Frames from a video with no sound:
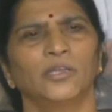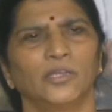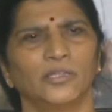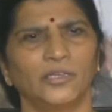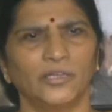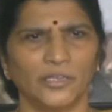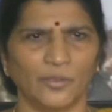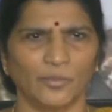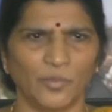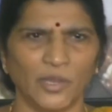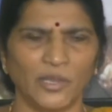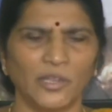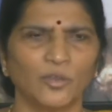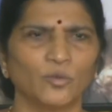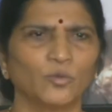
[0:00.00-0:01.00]
లేదంటే
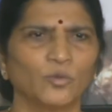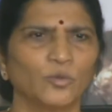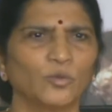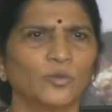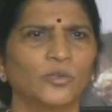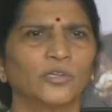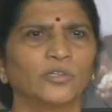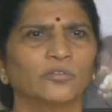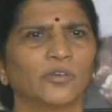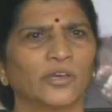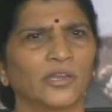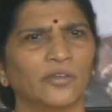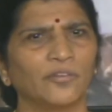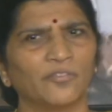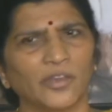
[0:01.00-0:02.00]
ఎమ్మెల్యేలు కొనుక్కోవడం
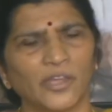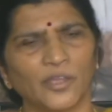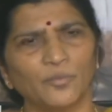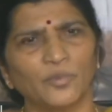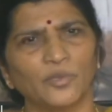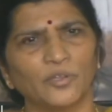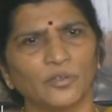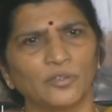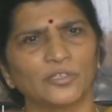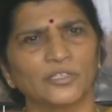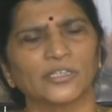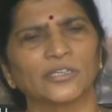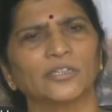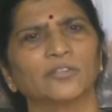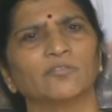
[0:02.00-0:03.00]
ద్వారా ఫిరాయింపు నియోజ
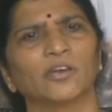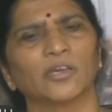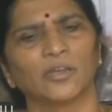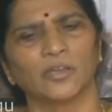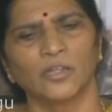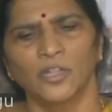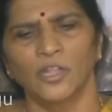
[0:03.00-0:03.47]
చట్టం ద్వారా